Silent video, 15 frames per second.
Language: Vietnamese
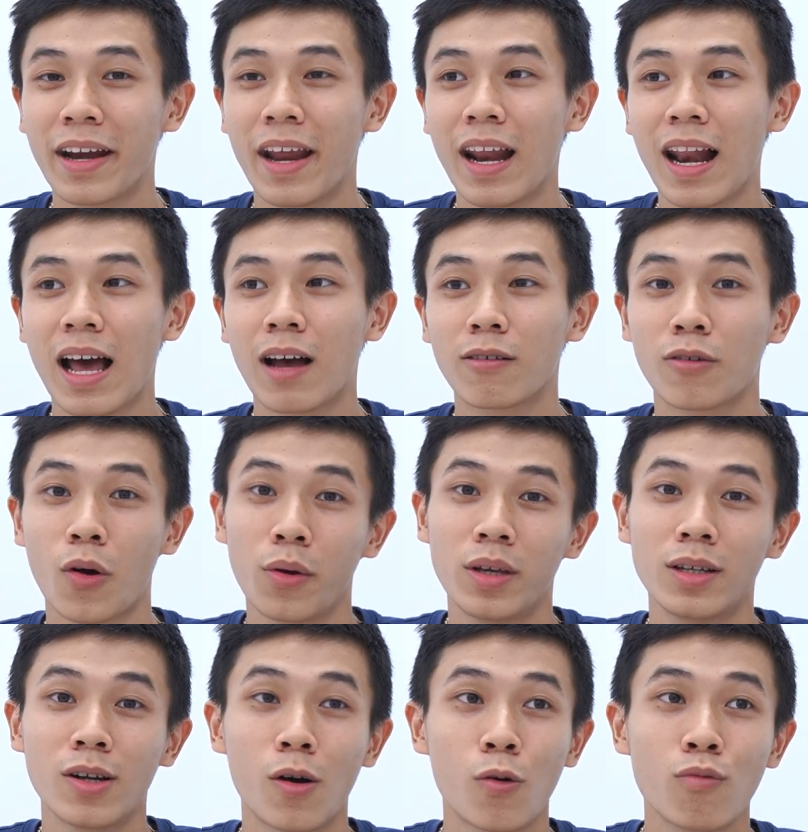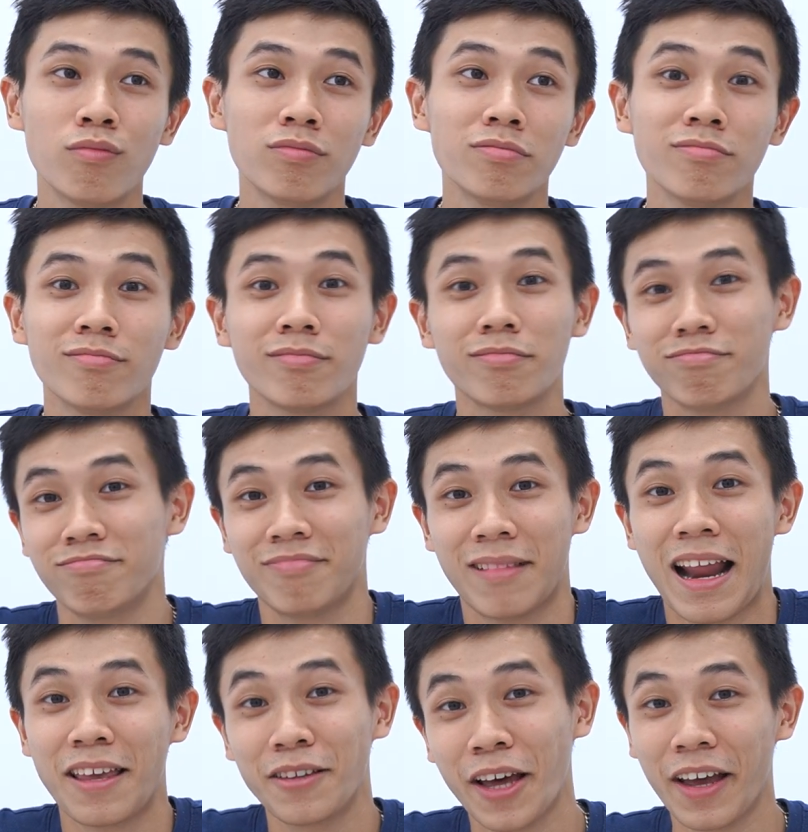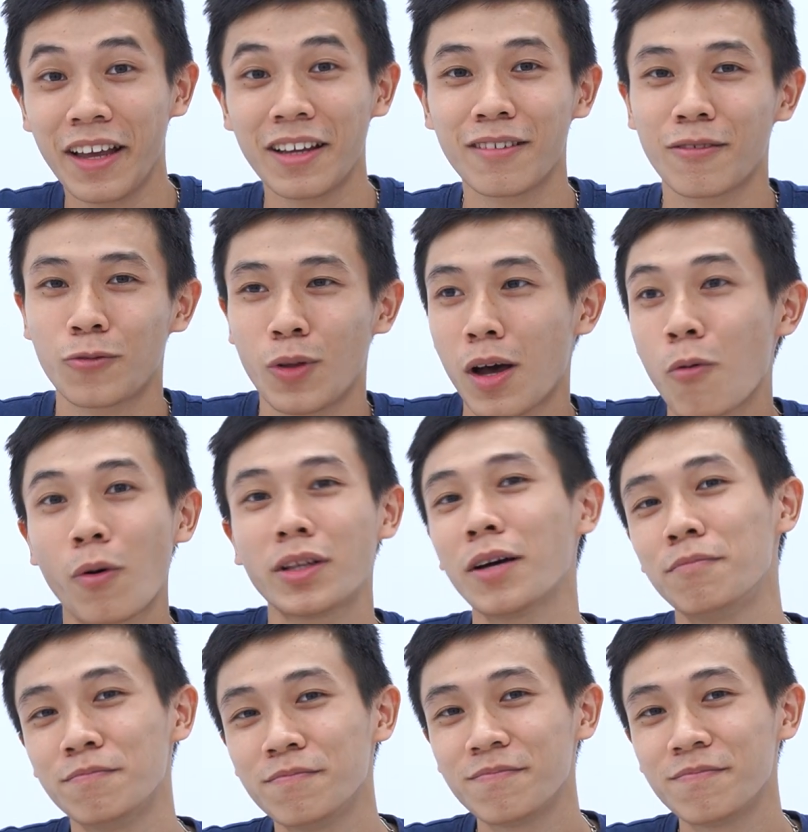nên là coi như nó cũng là như thế, chúng ta không quan tâm.